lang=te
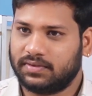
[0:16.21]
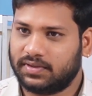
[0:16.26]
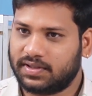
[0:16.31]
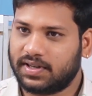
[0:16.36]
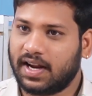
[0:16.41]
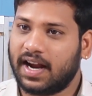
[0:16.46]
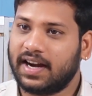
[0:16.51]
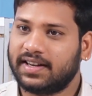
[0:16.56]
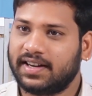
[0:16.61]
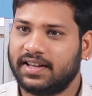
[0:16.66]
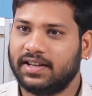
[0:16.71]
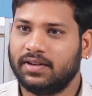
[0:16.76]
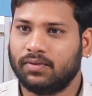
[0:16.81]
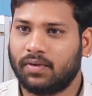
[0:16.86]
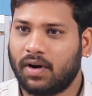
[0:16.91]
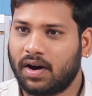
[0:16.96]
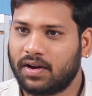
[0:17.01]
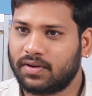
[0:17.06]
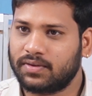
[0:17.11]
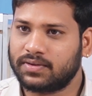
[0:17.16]
స్టార్ట్ అయ్యి
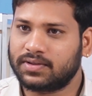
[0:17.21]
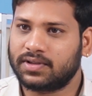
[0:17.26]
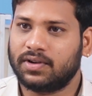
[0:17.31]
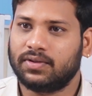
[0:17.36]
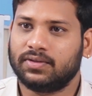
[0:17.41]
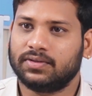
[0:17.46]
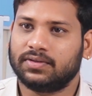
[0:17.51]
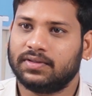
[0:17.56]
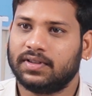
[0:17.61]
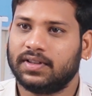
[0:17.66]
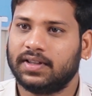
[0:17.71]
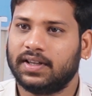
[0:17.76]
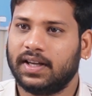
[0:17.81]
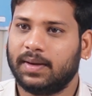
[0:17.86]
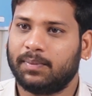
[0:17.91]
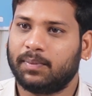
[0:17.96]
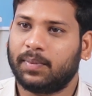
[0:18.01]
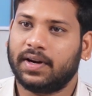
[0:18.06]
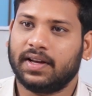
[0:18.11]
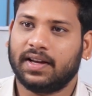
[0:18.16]
వారం రోజులు అవుతుంది
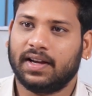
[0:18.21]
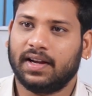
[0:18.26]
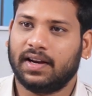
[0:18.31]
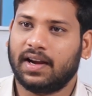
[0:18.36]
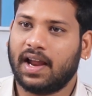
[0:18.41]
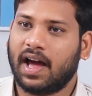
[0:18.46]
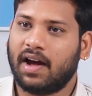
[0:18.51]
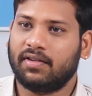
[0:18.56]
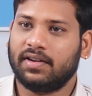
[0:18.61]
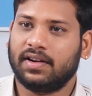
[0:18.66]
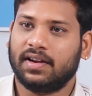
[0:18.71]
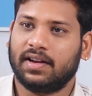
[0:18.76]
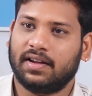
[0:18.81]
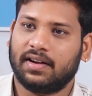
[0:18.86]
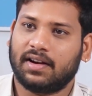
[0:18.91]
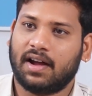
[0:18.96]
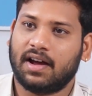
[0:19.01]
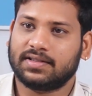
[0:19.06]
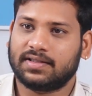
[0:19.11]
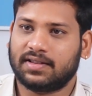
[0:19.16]
ఇప్పటికే లావణ్య
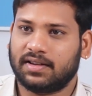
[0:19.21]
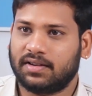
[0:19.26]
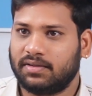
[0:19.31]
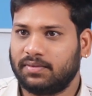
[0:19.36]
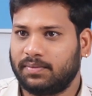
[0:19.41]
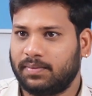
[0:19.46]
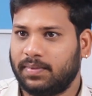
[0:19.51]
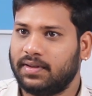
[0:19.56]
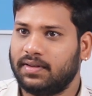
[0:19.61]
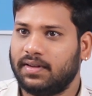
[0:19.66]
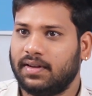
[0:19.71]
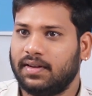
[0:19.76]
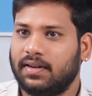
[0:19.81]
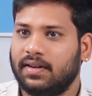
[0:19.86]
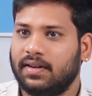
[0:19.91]
రాజ్ తరుణ్ మీద